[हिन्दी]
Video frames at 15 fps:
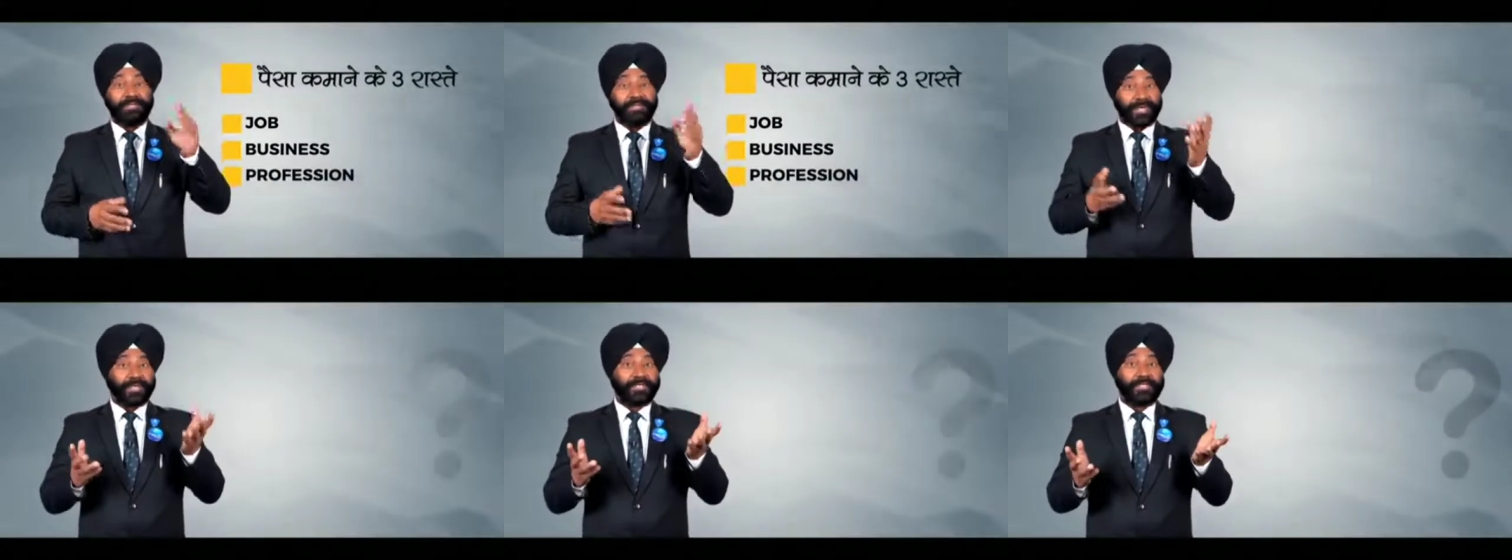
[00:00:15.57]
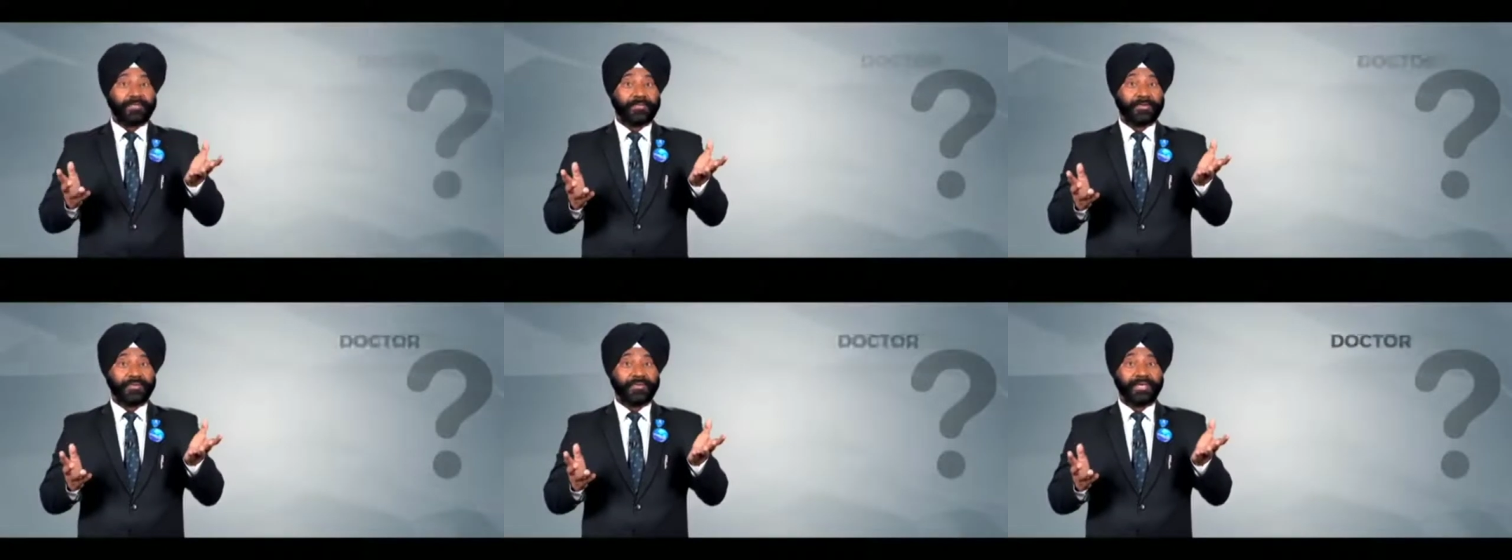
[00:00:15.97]
डॉक्टर
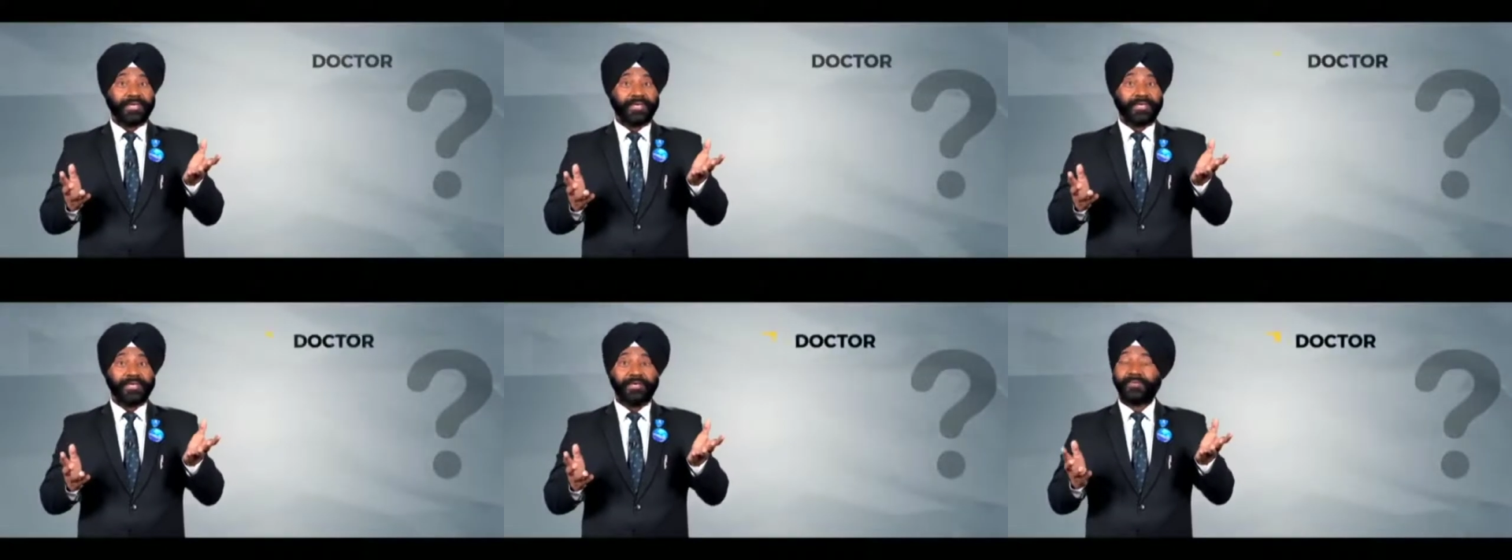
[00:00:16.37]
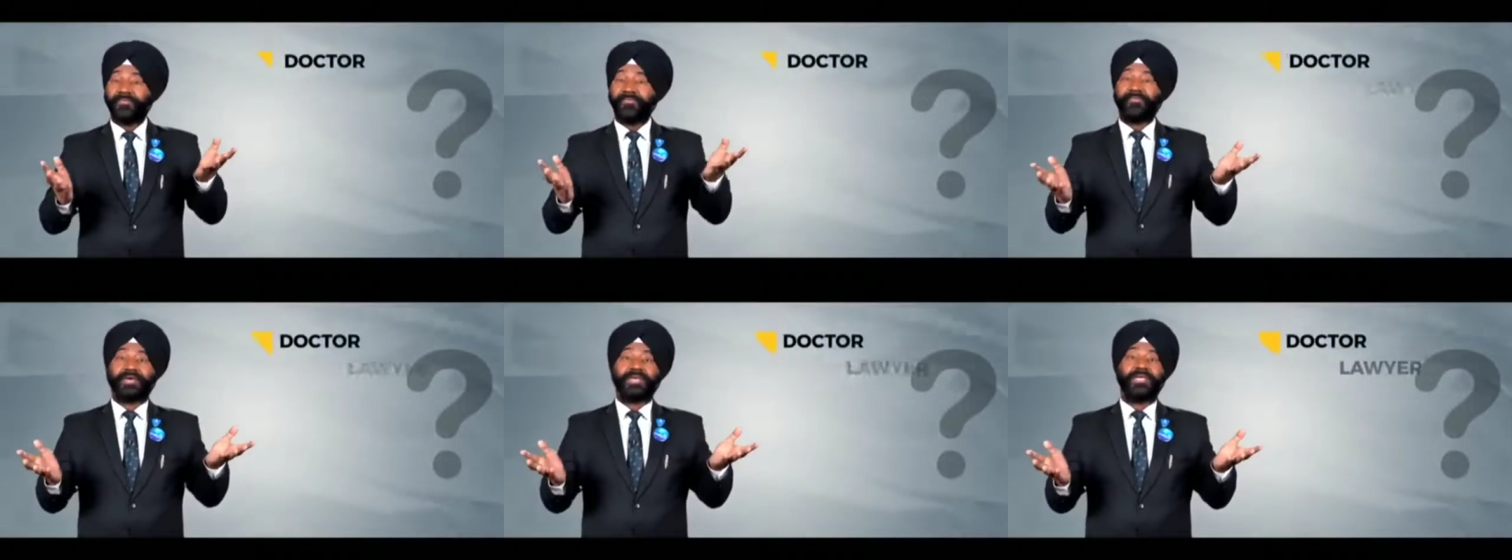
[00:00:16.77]
बनोगे
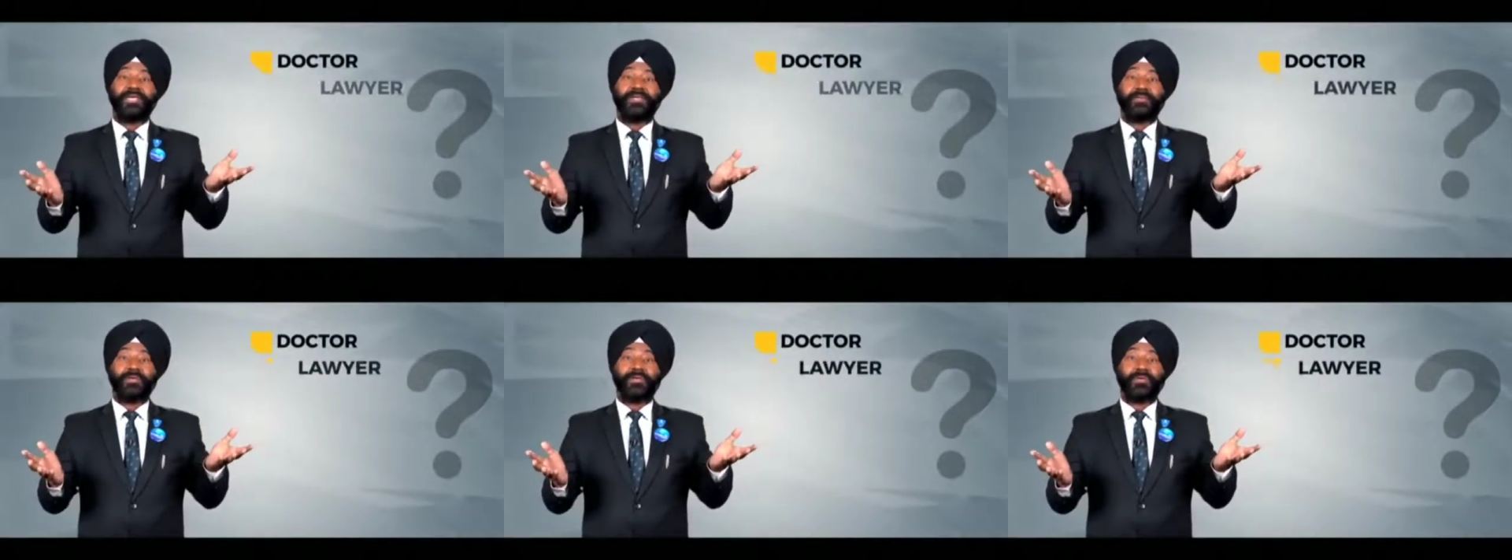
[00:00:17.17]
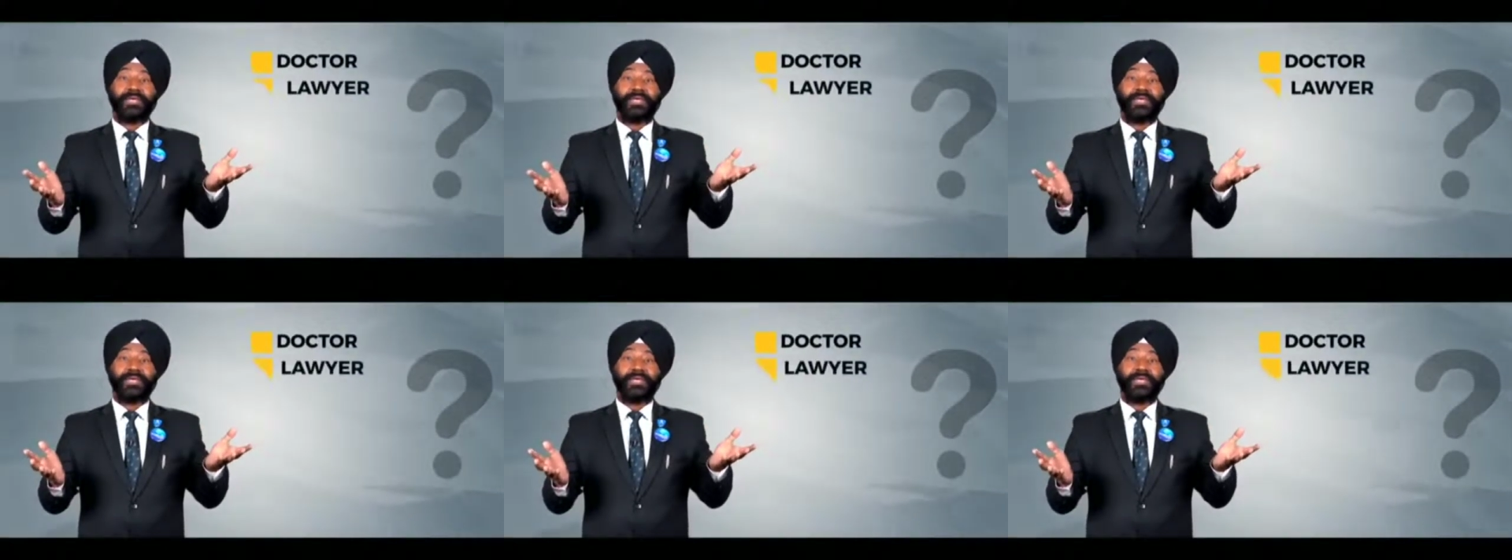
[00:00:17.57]
वकील
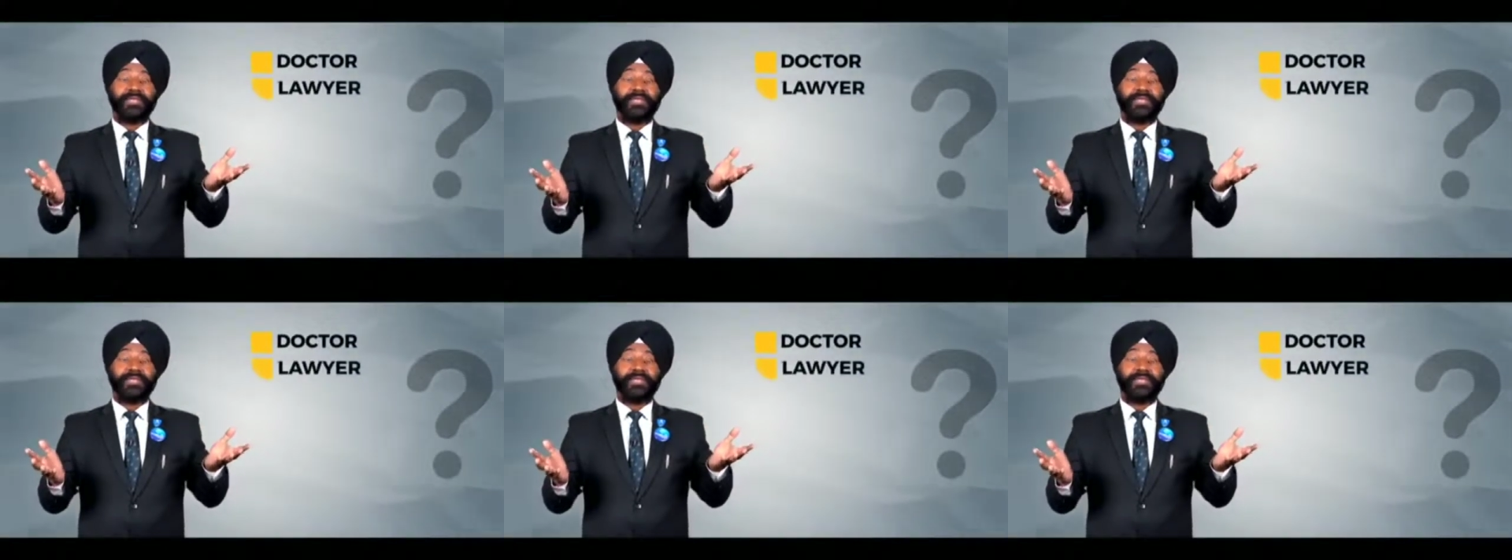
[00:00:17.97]
बनोगे